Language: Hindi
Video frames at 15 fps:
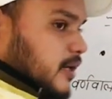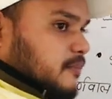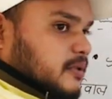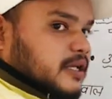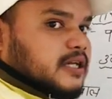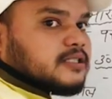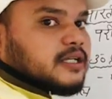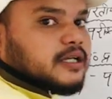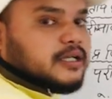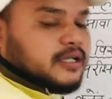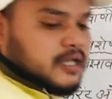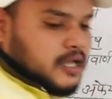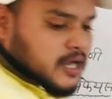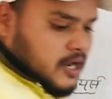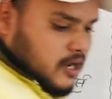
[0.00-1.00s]
कि हम देख सकें
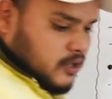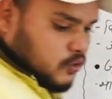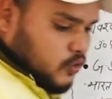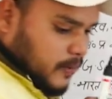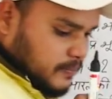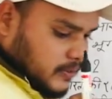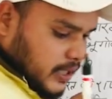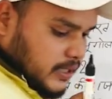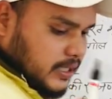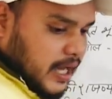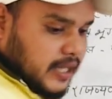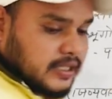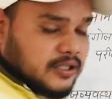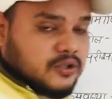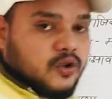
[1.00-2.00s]
तो आप
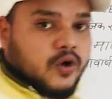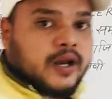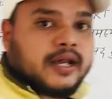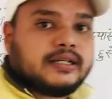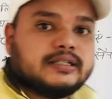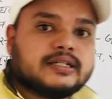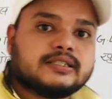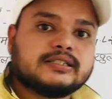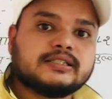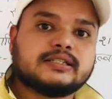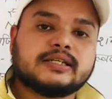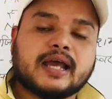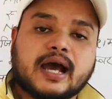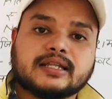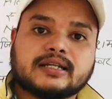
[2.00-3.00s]
तैयारी के दौरान ये
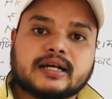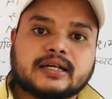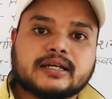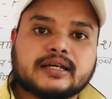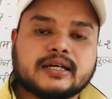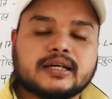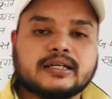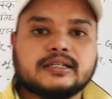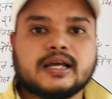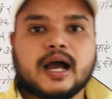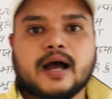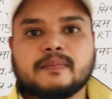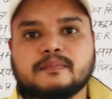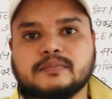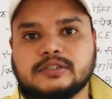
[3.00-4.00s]
चीज़ याद रखेंगे कि
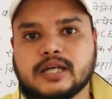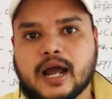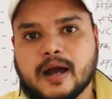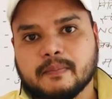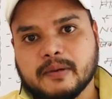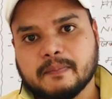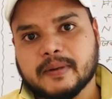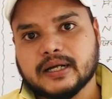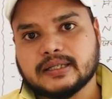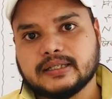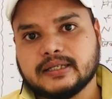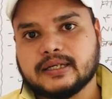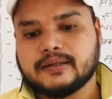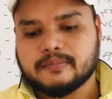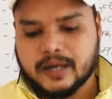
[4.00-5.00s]
आप जहाँ पे
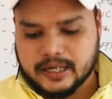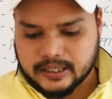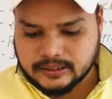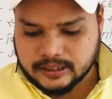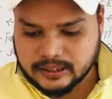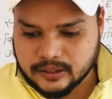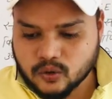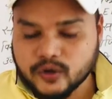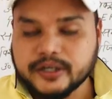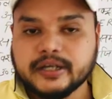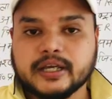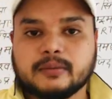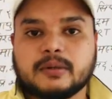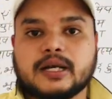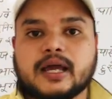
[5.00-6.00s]
पढ़ते हैं मान के चलिए कोई
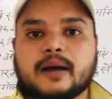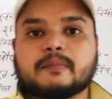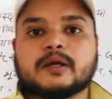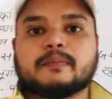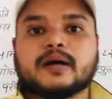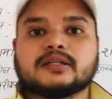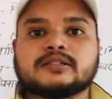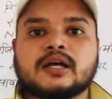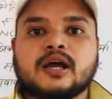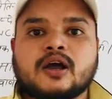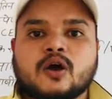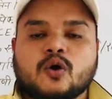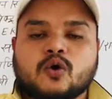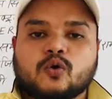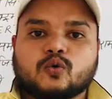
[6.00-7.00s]
टेबल है आपके पास
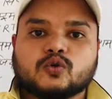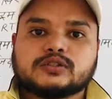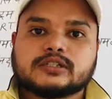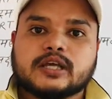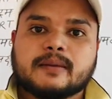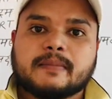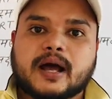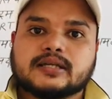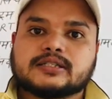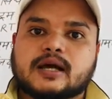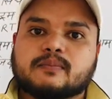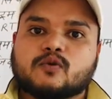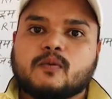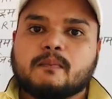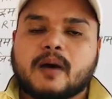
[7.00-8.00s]
उसके पास
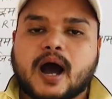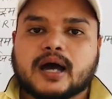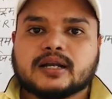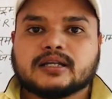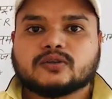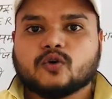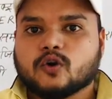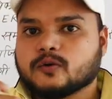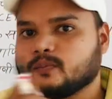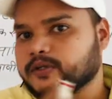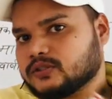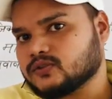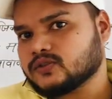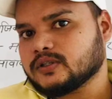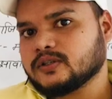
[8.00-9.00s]
आपको भारत और
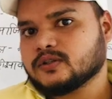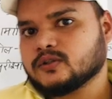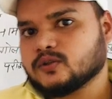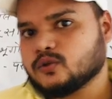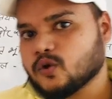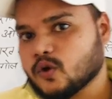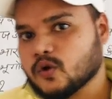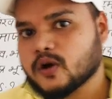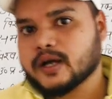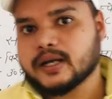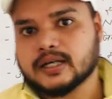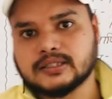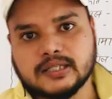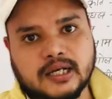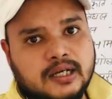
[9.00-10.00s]
विश्व दोनों का
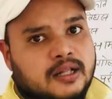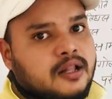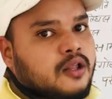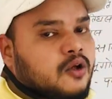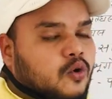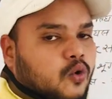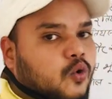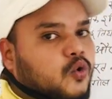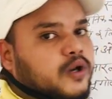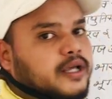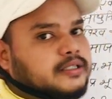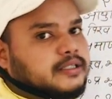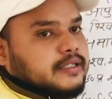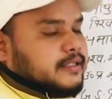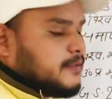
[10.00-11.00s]
नक्शा होना
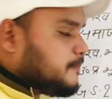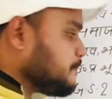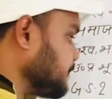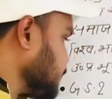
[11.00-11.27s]
चाहिए